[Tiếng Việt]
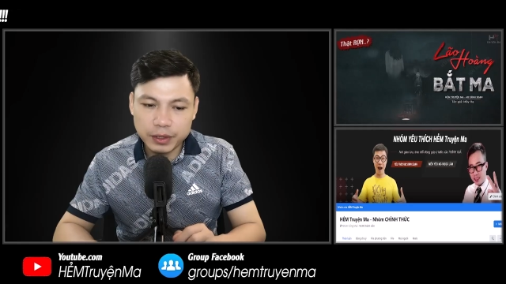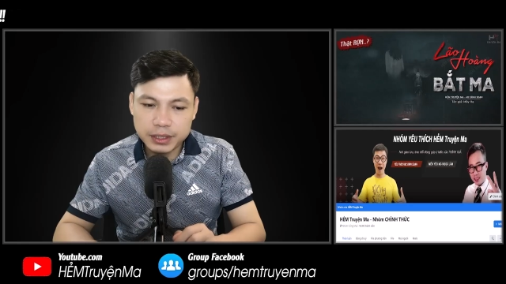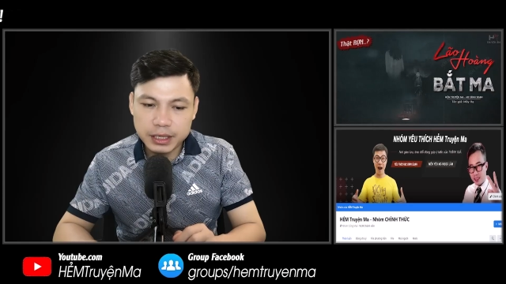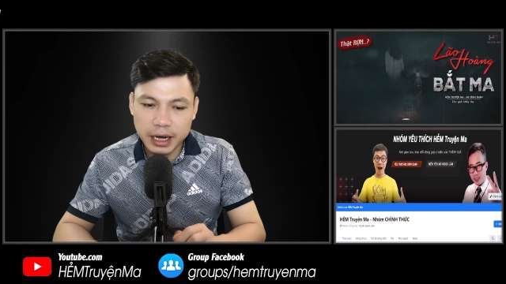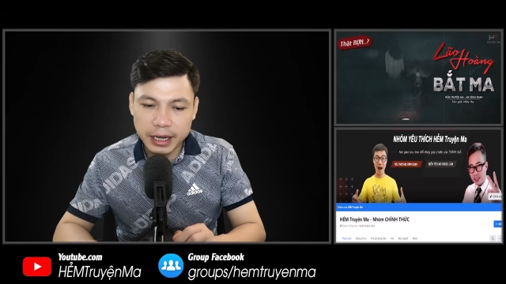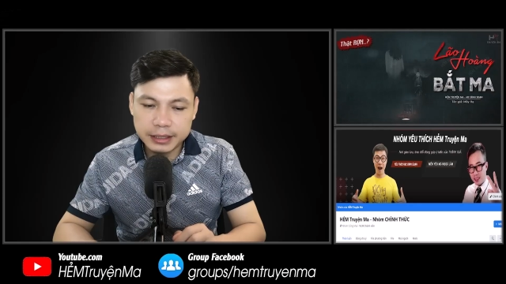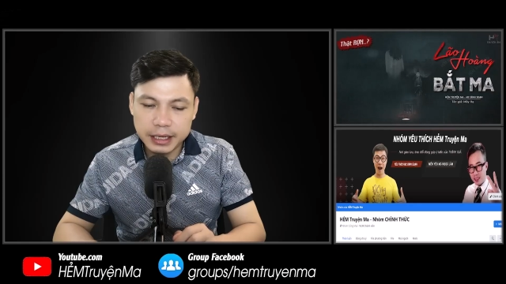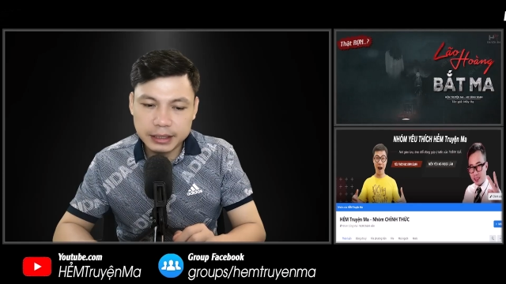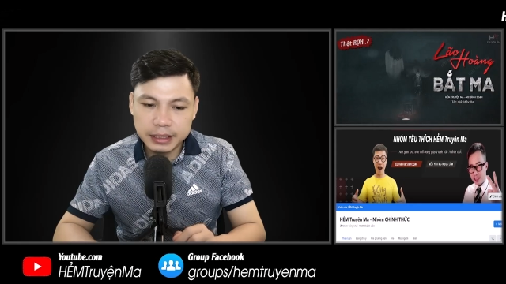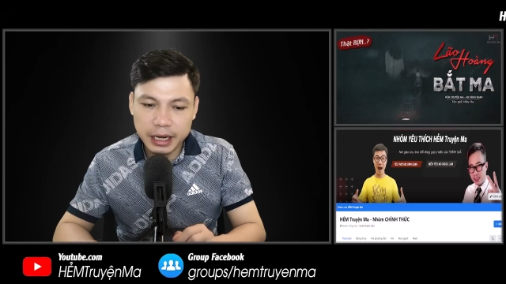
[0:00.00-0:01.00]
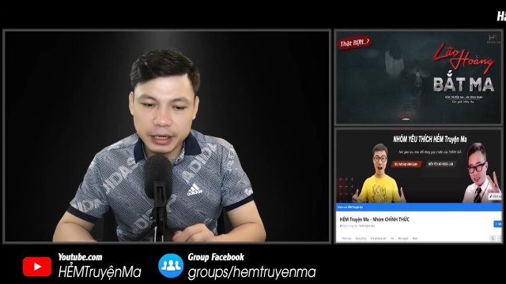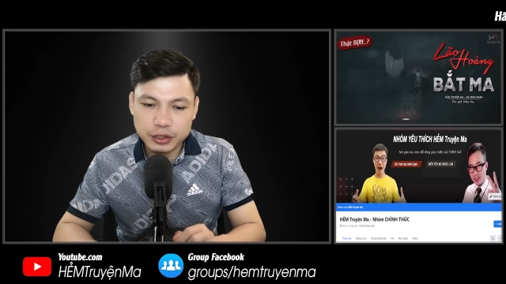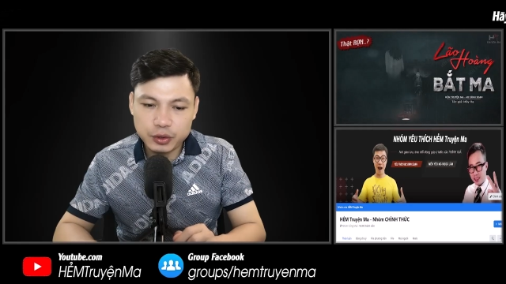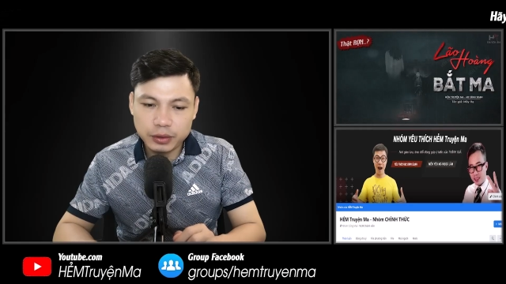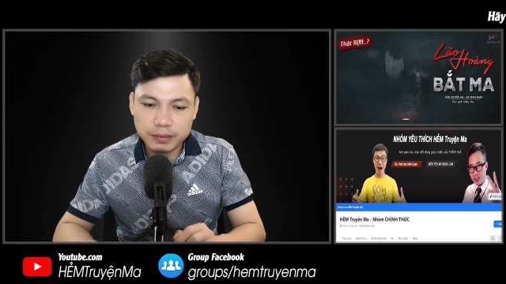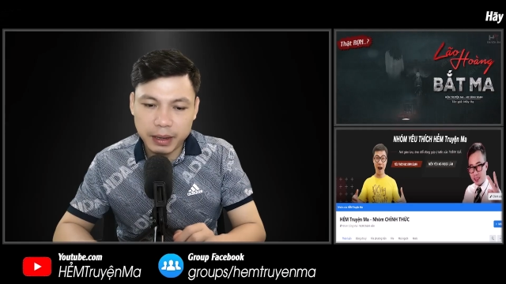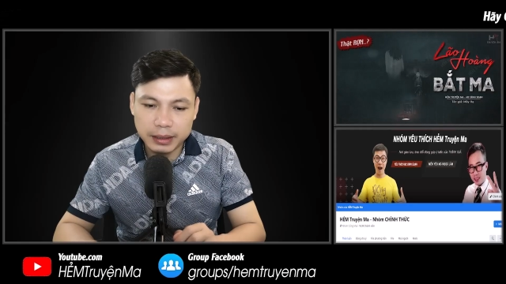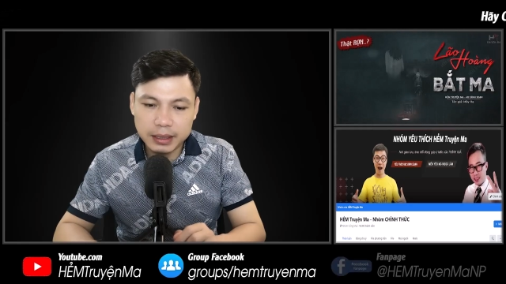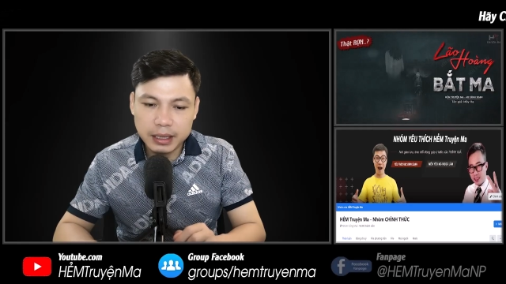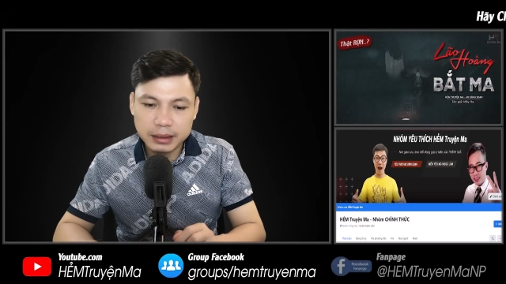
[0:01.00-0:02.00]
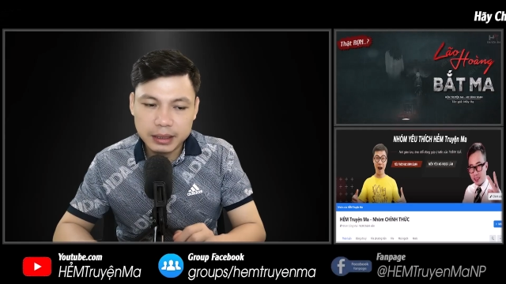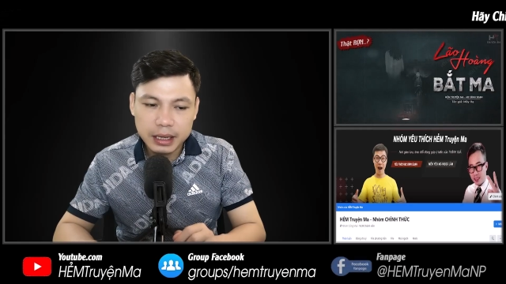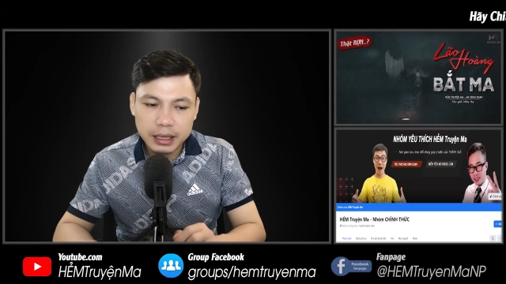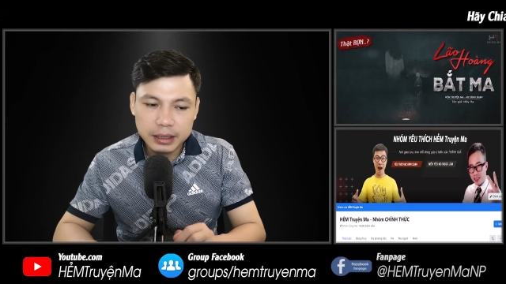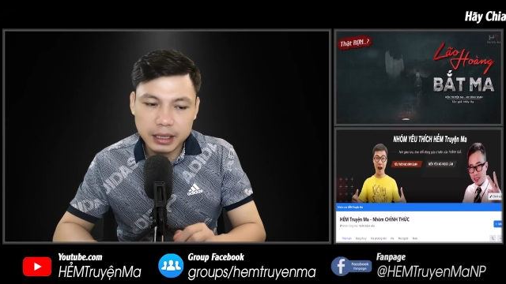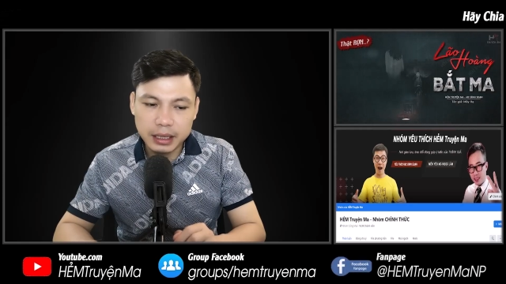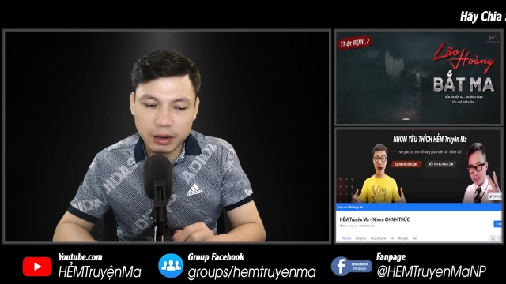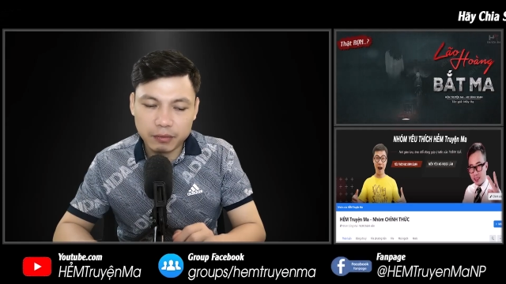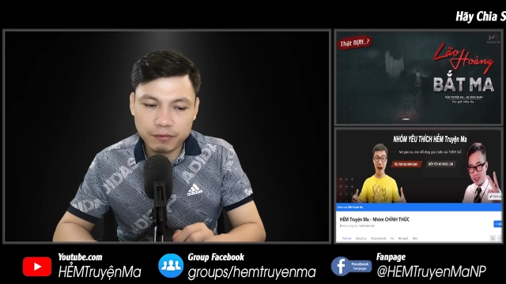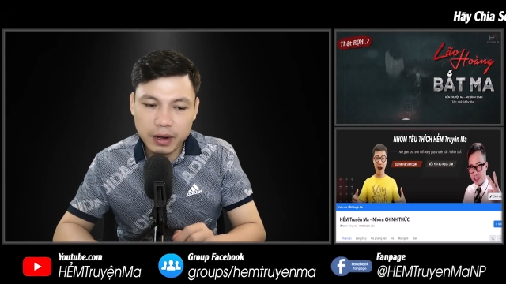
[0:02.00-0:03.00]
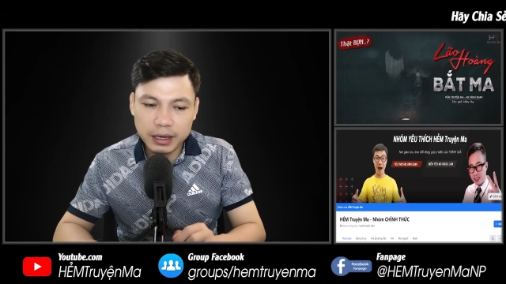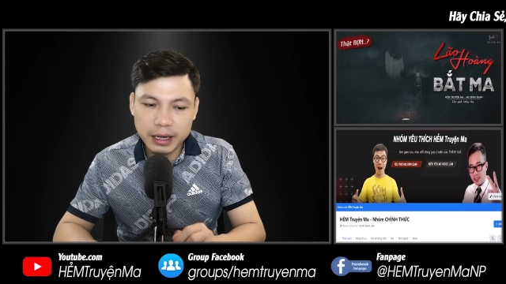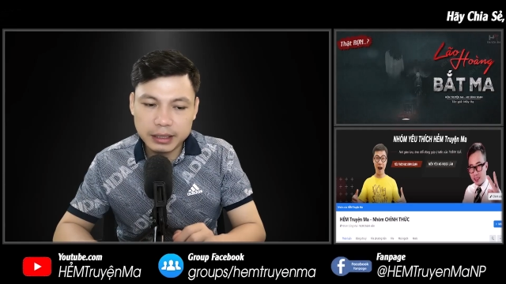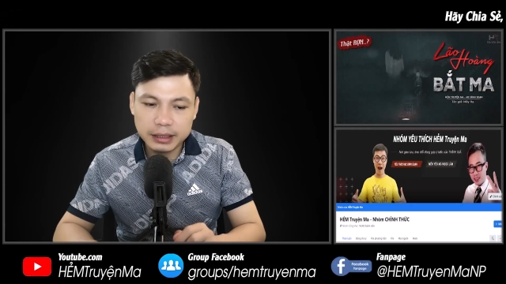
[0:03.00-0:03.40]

Chứ họ đến gần người thì mùi hương quyến rũ này của thầy thì có mà